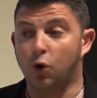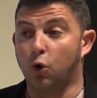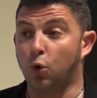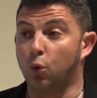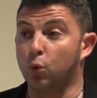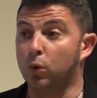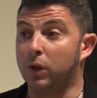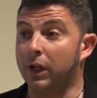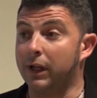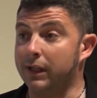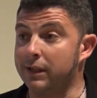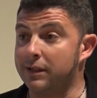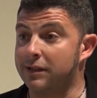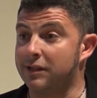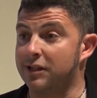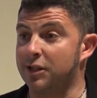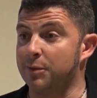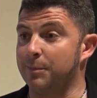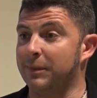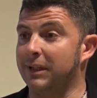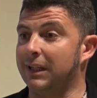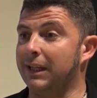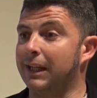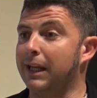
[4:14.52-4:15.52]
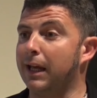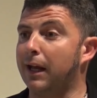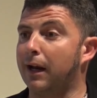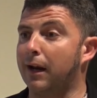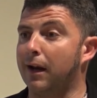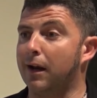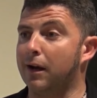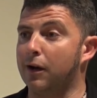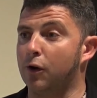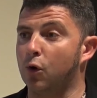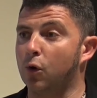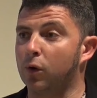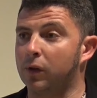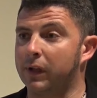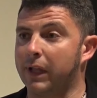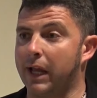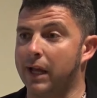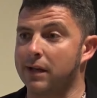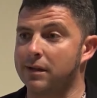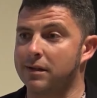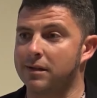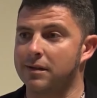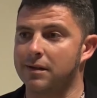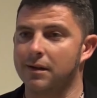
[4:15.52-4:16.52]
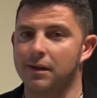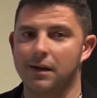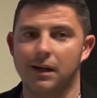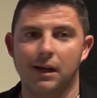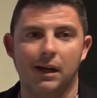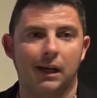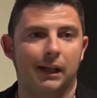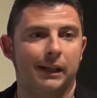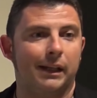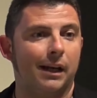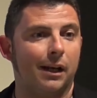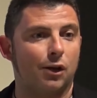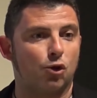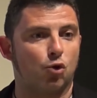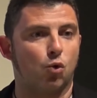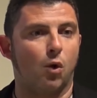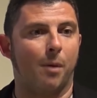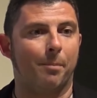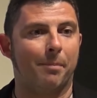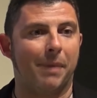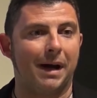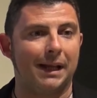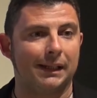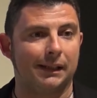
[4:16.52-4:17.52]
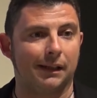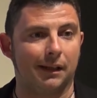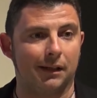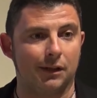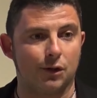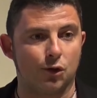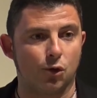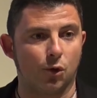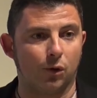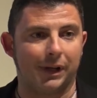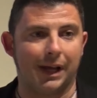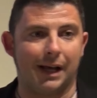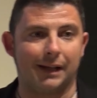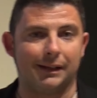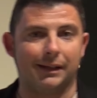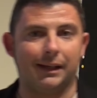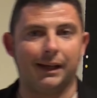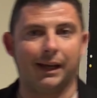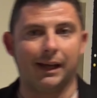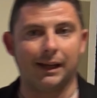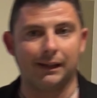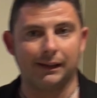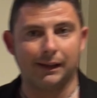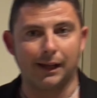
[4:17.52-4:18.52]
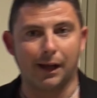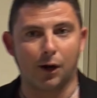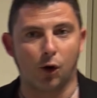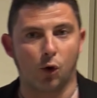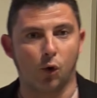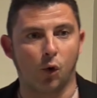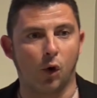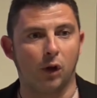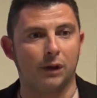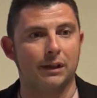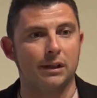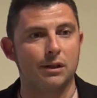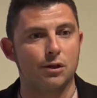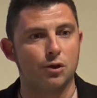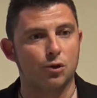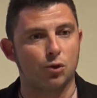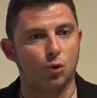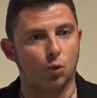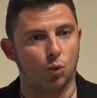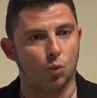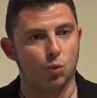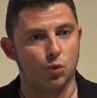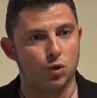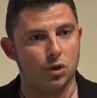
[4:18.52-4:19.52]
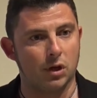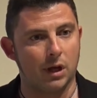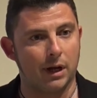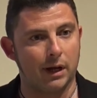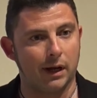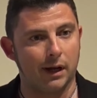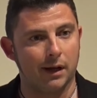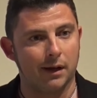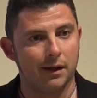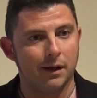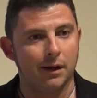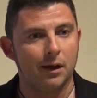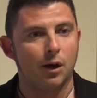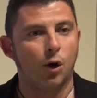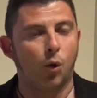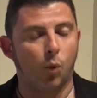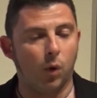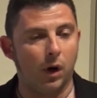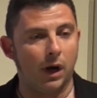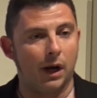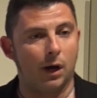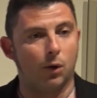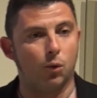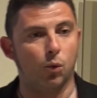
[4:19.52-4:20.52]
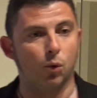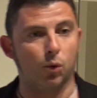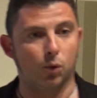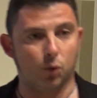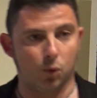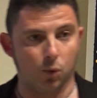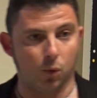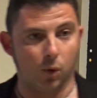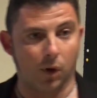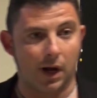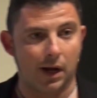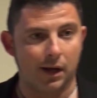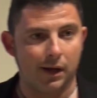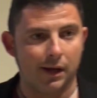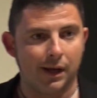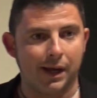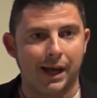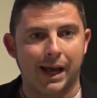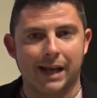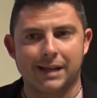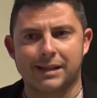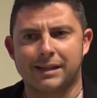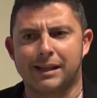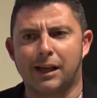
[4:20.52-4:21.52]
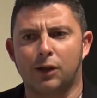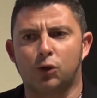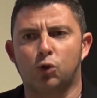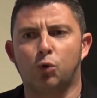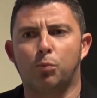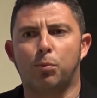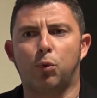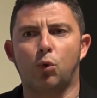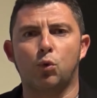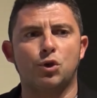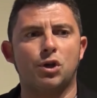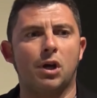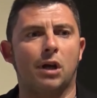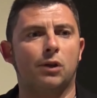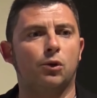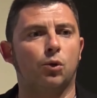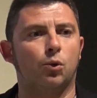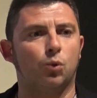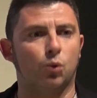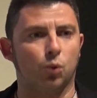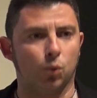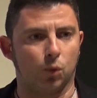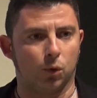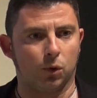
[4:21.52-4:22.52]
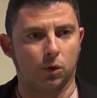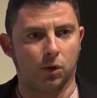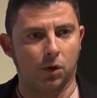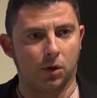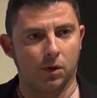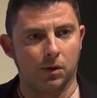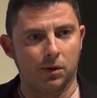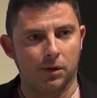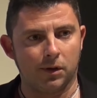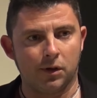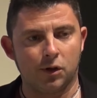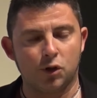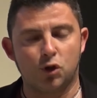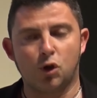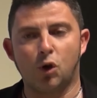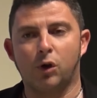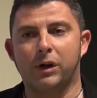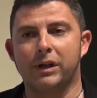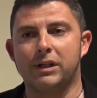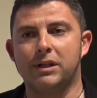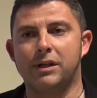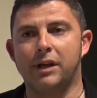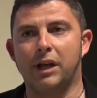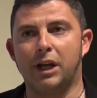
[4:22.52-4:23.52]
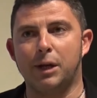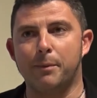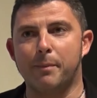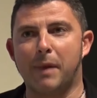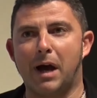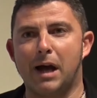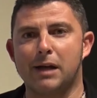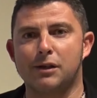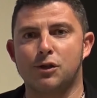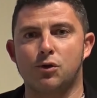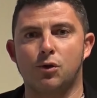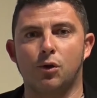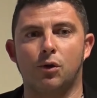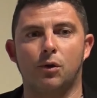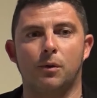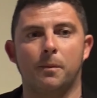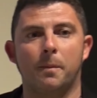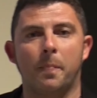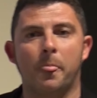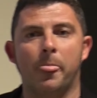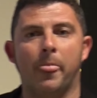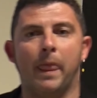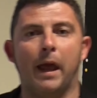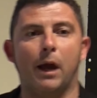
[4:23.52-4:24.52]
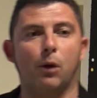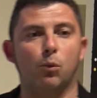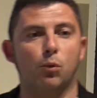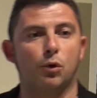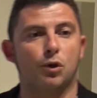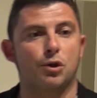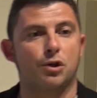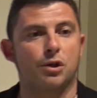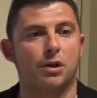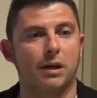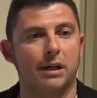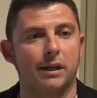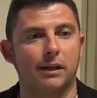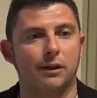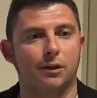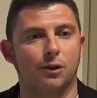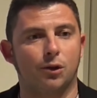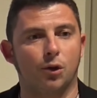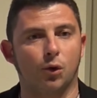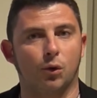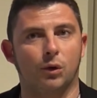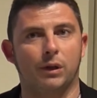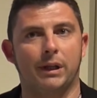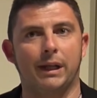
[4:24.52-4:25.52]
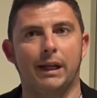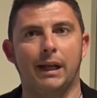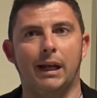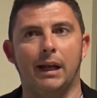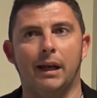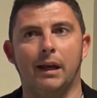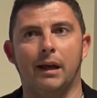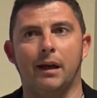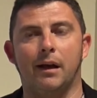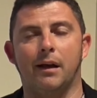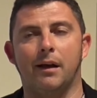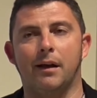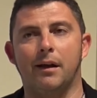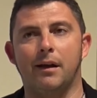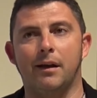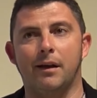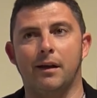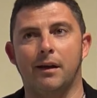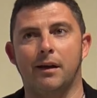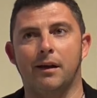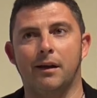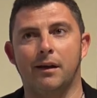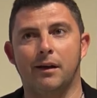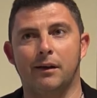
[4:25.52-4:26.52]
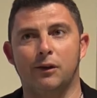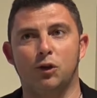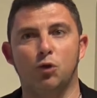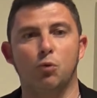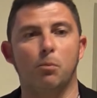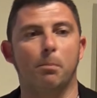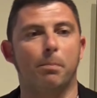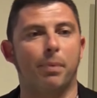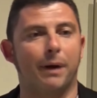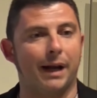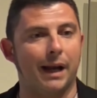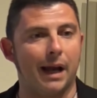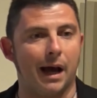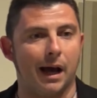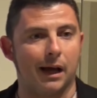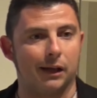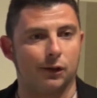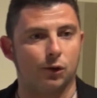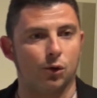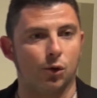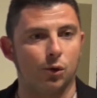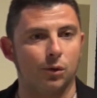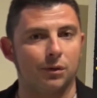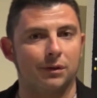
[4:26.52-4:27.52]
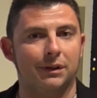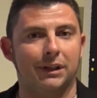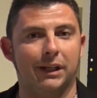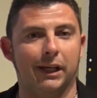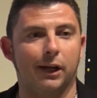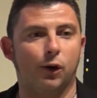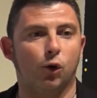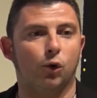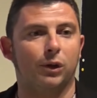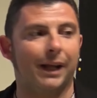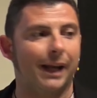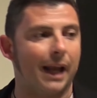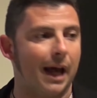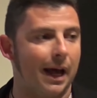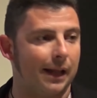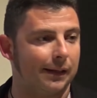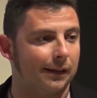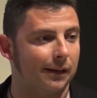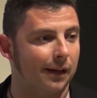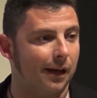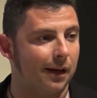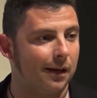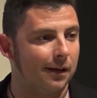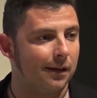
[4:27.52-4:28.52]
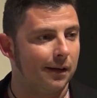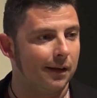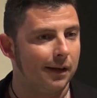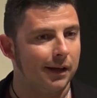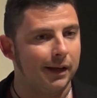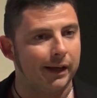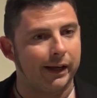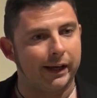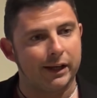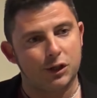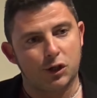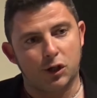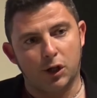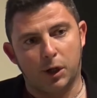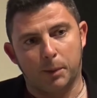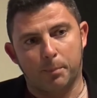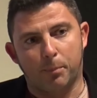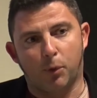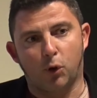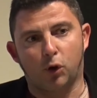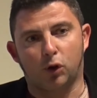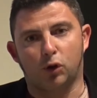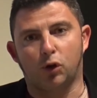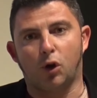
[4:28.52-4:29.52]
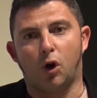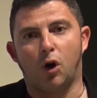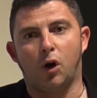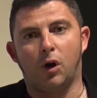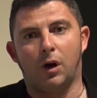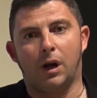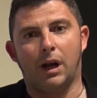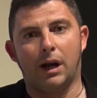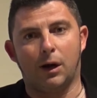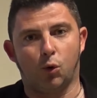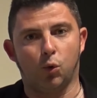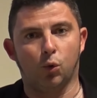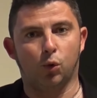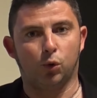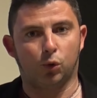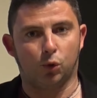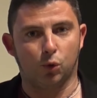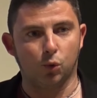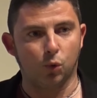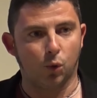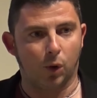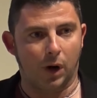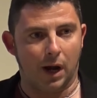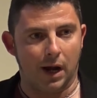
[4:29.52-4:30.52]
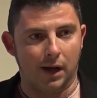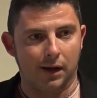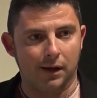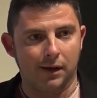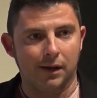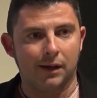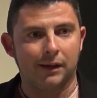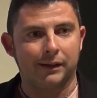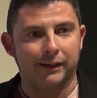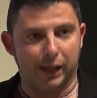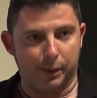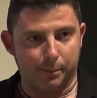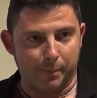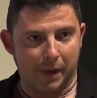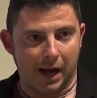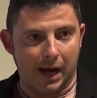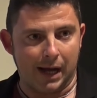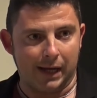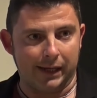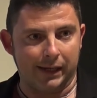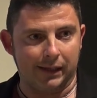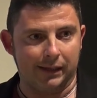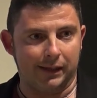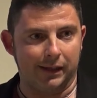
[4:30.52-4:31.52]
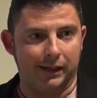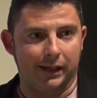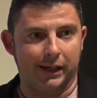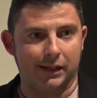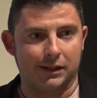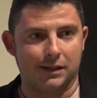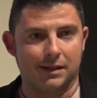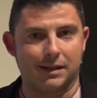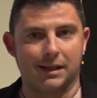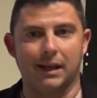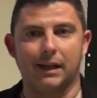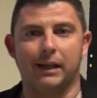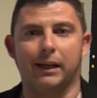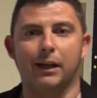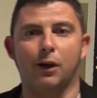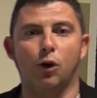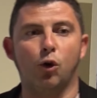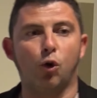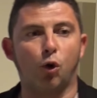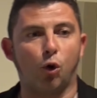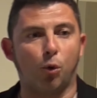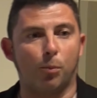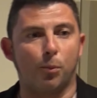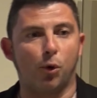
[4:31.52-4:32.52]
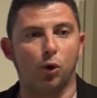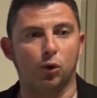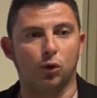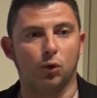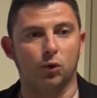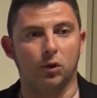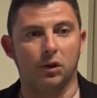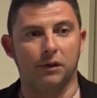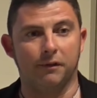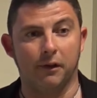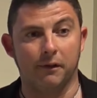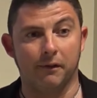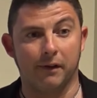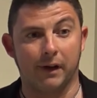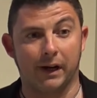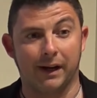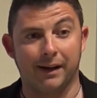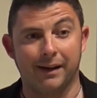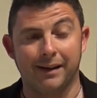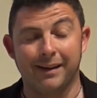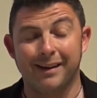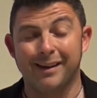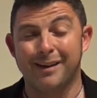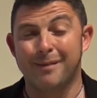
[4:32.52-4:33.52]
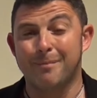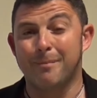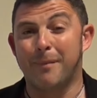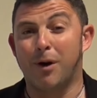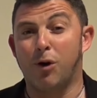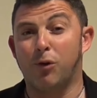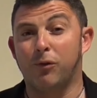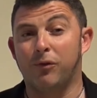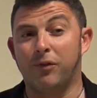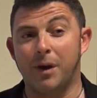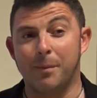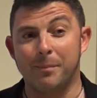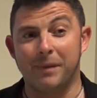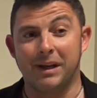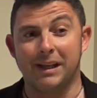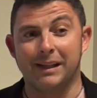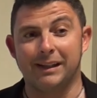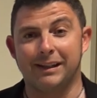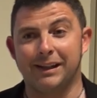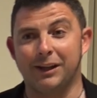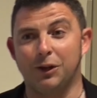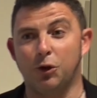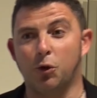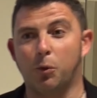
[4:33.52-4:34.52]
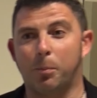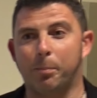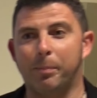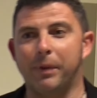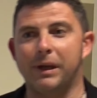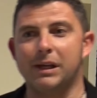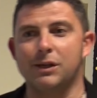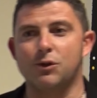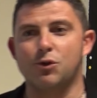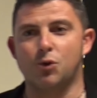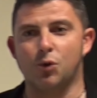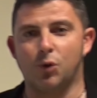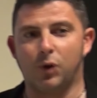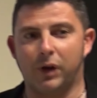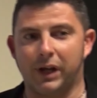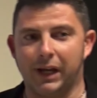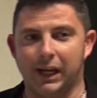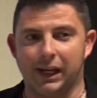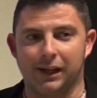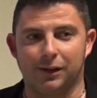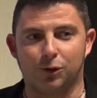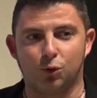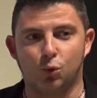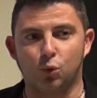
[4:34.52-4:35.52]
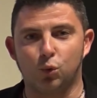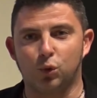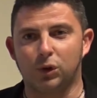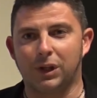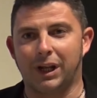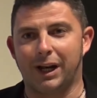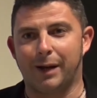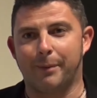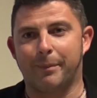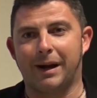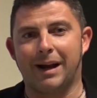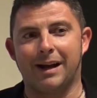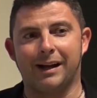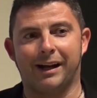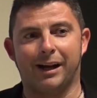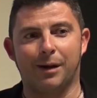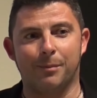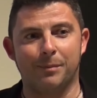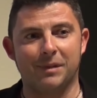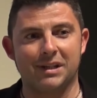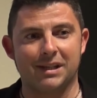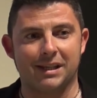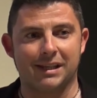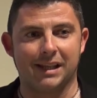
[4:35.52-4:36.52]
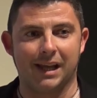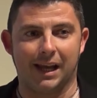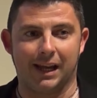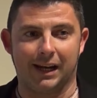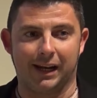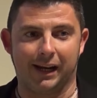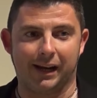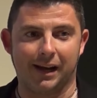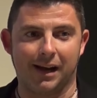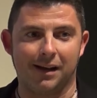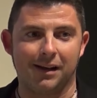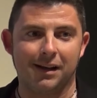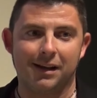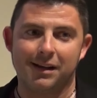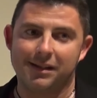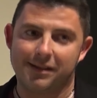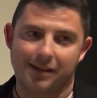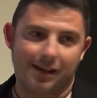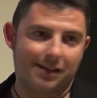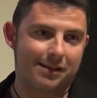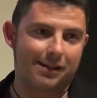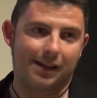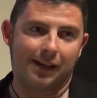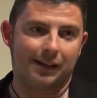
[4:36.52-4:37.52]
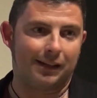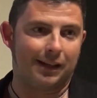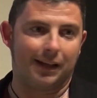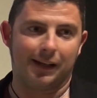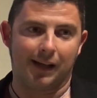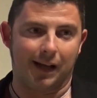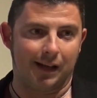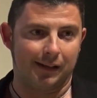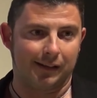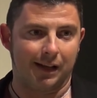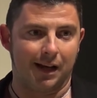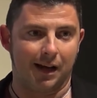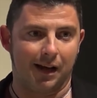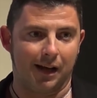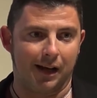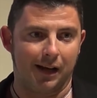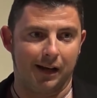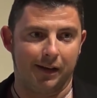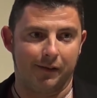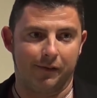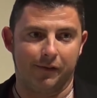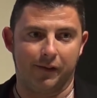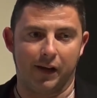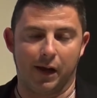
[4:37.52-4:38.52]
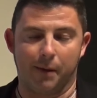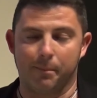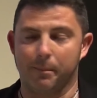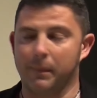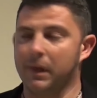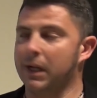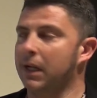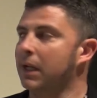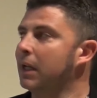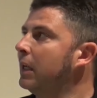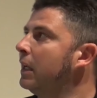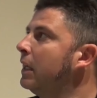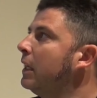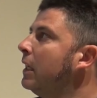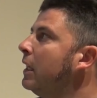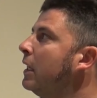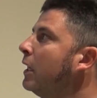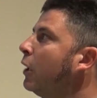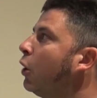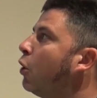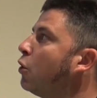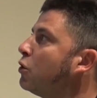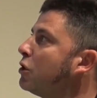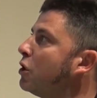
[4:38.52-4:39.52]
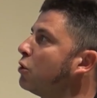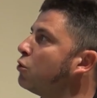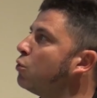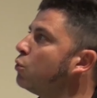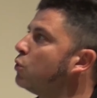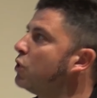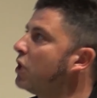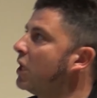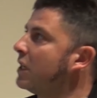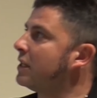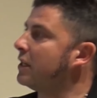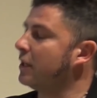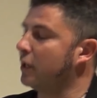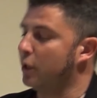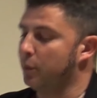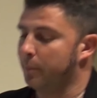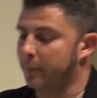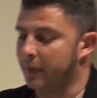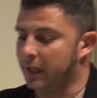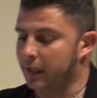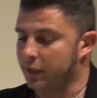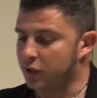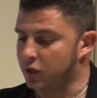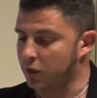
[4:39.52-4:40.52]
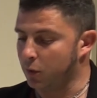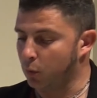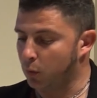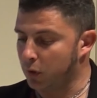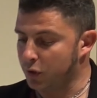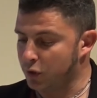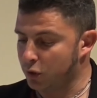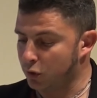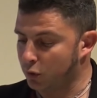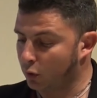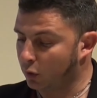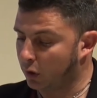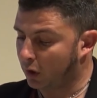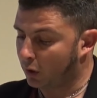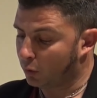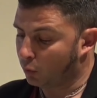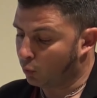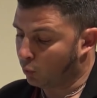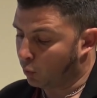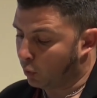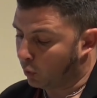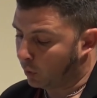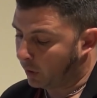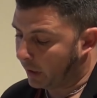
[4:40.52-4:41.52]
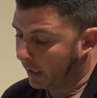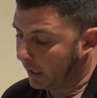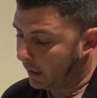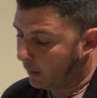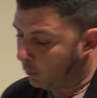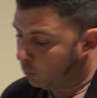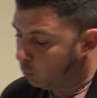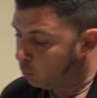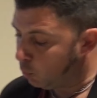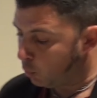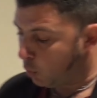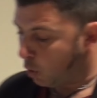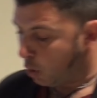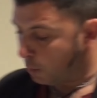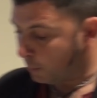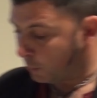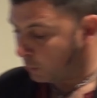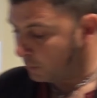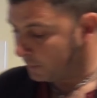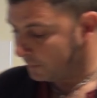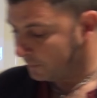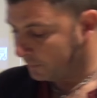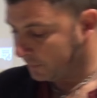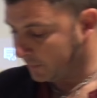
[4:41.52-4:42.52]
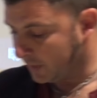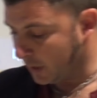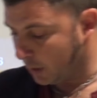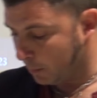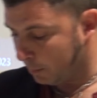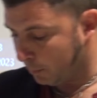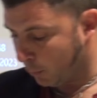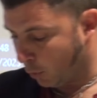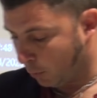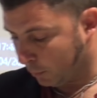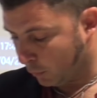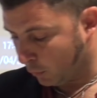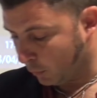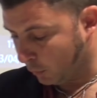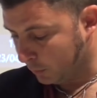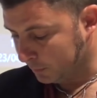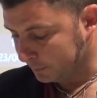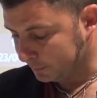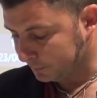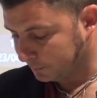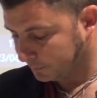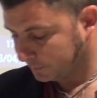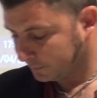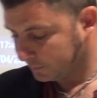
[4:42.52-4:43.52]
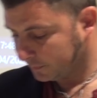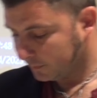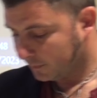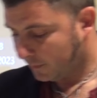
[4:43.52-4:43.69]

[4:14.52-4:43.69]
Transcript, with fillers: crudelissimi di Hernán Cortés e della sua banda di soldati che andarono a distruggere quella cultura. È stato bruciato tutto, Ciò che ci è rimasto è uno scritto del, eh, di un prelato, Diego de Landa, che ci riportò la cultura dei Maya, degli Aztechi, il loro modo di vivere. Ma ovviamente io penso che tutta la branca misterica sia stata data alle fiamme. Cosa successe nel 1531? Che un uomo del popolo,